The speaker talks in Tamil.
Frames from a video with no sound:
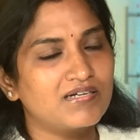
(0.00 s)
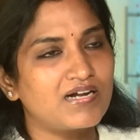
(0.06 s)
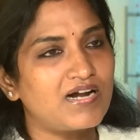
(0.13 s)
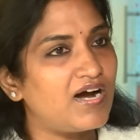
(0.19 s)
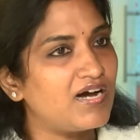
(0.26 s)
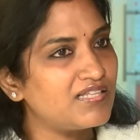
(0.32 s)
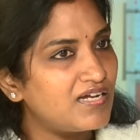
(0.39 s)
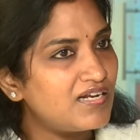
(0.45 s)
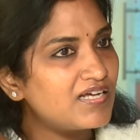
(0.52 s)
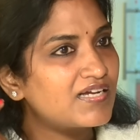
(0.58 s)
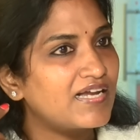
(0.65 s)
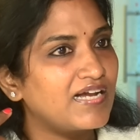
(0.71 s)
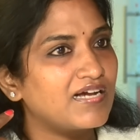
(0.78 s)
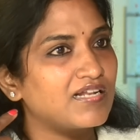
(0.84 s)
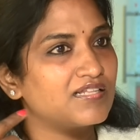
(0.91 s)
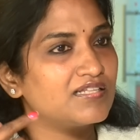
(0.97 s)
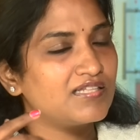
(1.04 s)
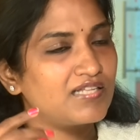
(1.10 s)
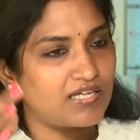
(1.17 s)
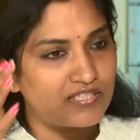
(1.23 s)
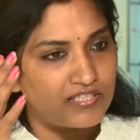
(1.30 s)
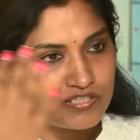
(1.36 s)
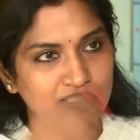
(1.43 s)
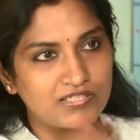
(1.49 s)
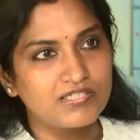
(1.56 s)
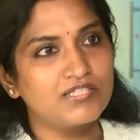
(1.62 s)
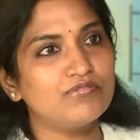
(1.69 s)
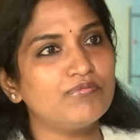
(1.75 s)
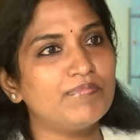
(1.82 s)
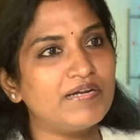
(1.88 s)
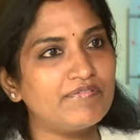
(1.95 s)
காதால் கேட்குறது இந்த அஞ்சு
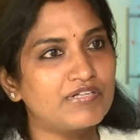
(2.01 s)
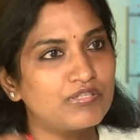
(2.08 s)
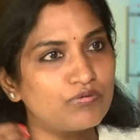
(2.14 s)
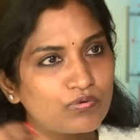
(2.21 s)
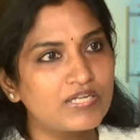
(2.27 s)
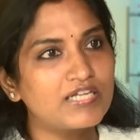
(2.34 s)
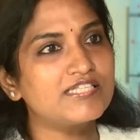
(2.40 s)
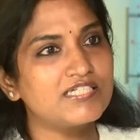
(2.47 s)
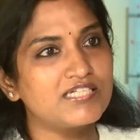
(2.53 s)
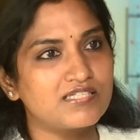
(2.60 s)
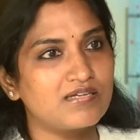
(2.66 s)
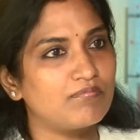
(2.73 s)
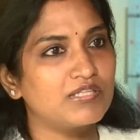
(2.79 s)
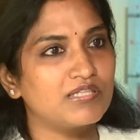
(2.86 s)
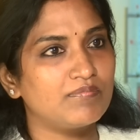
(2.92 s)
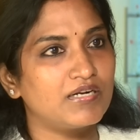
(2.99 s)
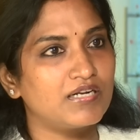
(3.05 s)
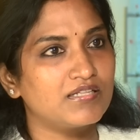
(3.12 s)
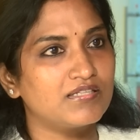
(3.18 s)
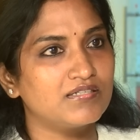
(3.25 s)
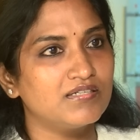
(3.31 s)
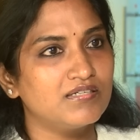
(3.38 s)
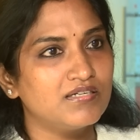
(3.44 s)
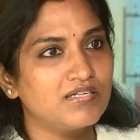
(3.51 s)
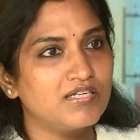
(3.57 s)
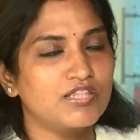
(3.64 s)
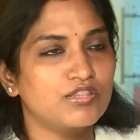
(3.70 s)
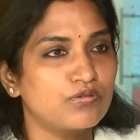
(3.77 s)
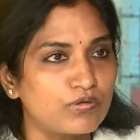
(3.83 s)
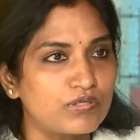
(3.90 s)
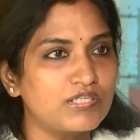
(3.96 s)
இதுவுமே வந்து உணர்ச்சி சம்மந்தமானது நீ
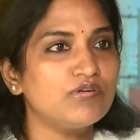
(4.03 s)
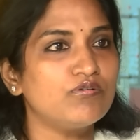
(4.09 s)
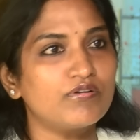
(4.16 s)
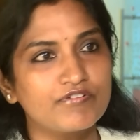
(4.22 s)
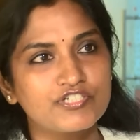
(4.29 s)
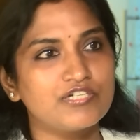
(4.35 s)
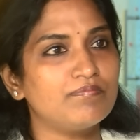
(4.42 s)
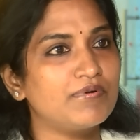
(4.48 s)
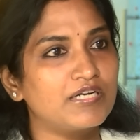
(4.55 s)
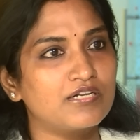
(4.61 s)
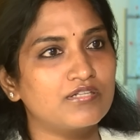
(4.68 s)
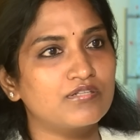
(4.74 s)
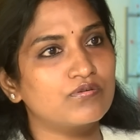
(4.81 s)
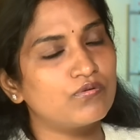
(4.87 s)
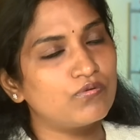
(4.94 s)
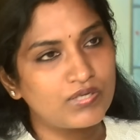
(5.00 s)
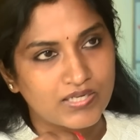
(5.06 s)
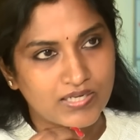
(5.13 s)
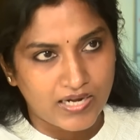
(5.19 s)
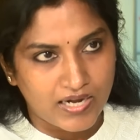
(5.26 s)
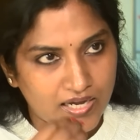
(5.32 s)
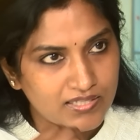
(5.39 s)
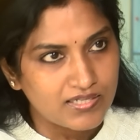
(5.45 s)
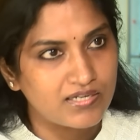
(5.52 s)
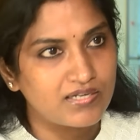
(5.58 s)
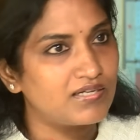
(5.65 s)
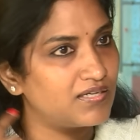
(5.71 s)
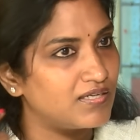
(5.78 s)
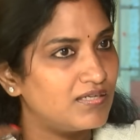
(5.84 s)
தொட்டு ஒரு விஷயம் பண்ணுறதுக்கும் நீ காதால்